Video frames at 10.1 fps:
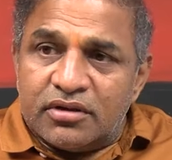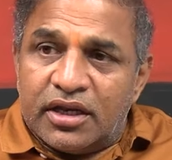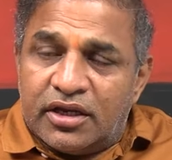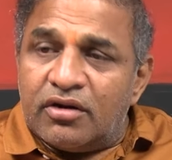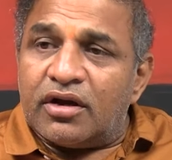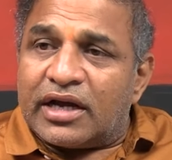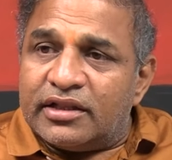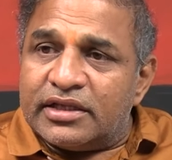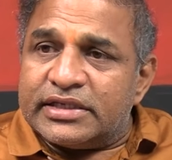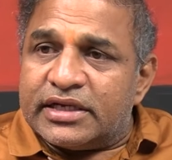నెయ్యిలో
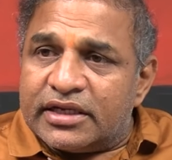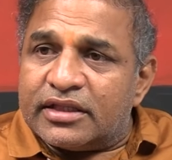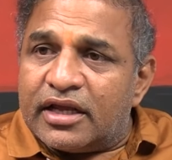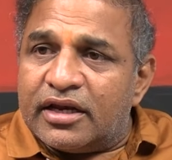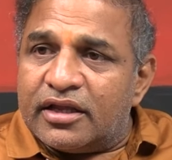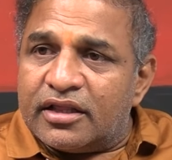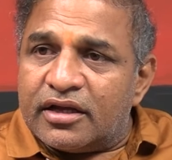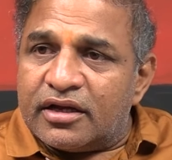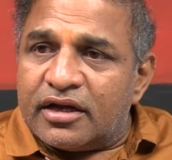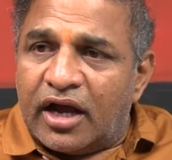కల్తీ జరిగిందా లేదా
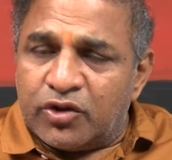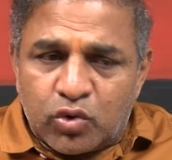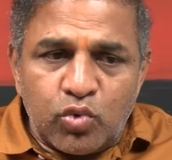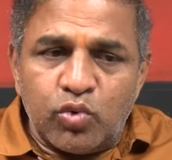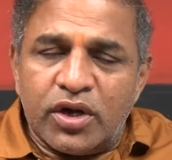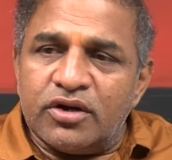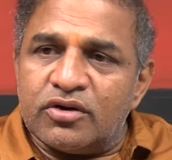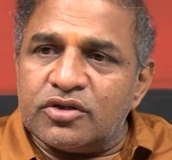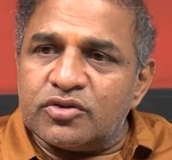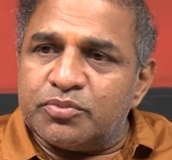అది కొవ్వు అయి
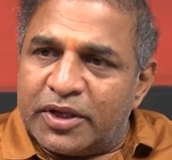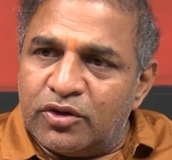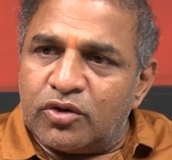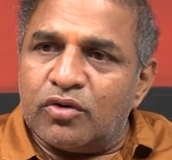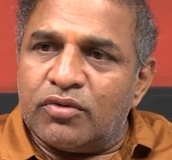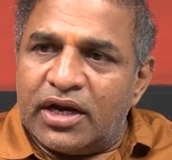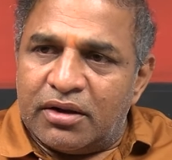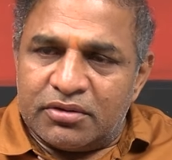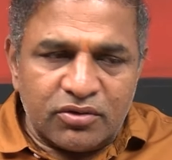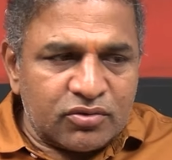ఉండొచ్చు పంది కొవ్వా
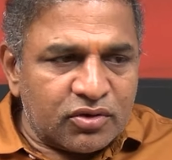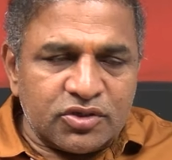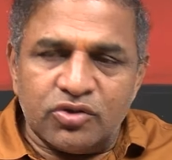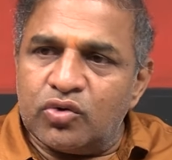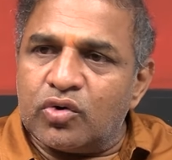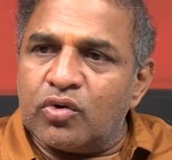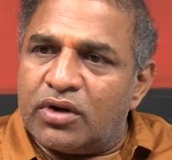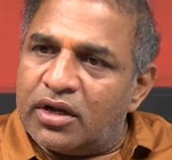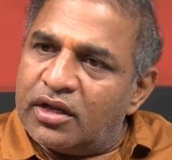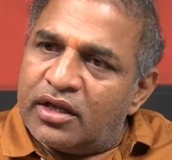లేకపోతే ఇంకో జంతువు
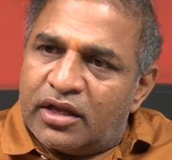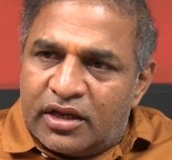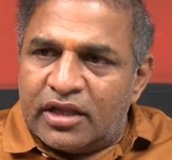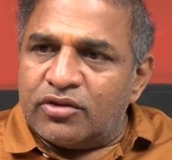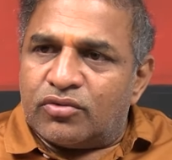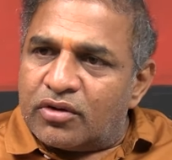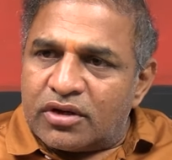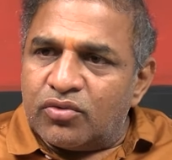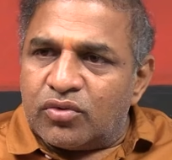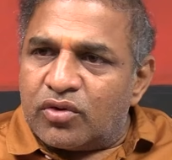కొవ్వా లేదా ఇంకోట
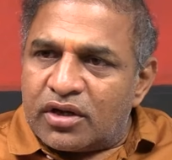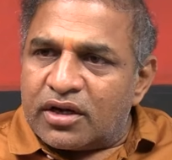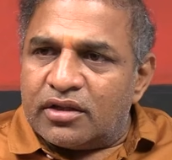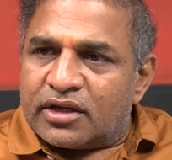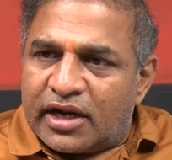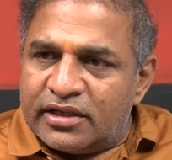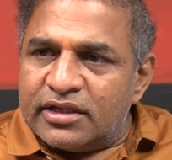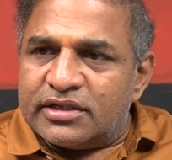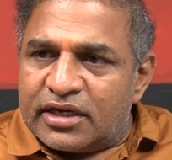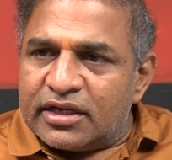ఇంకోట కాదు
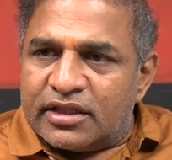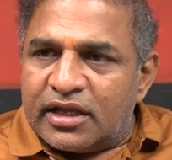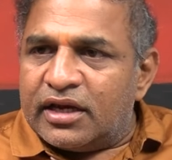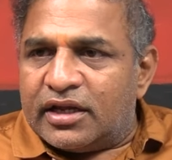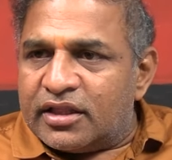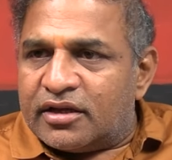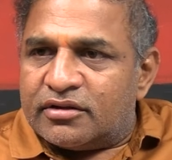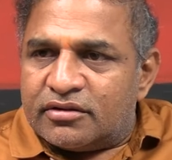కల్తీ జరిగిందా లేదా